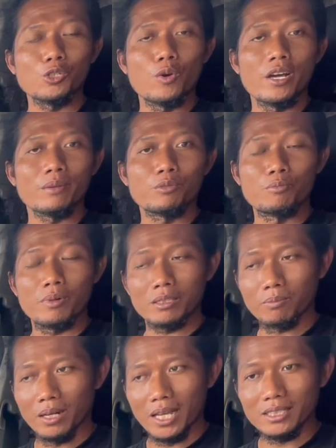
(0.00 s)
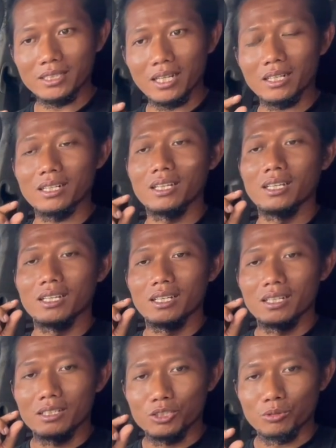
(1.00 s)
2014 yang
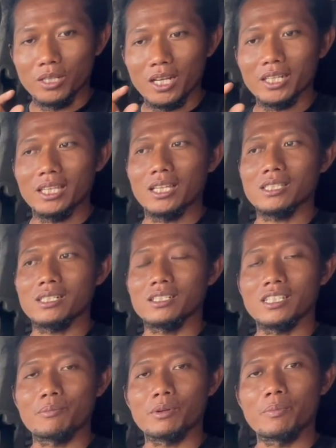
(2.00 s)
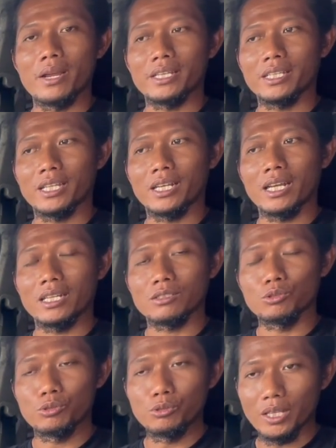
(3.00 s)
sudah kita selesai perbaiki Nah
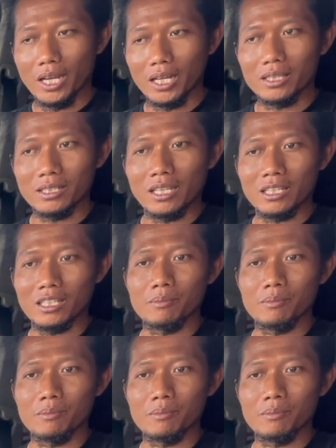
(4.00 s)
suhunya ternyata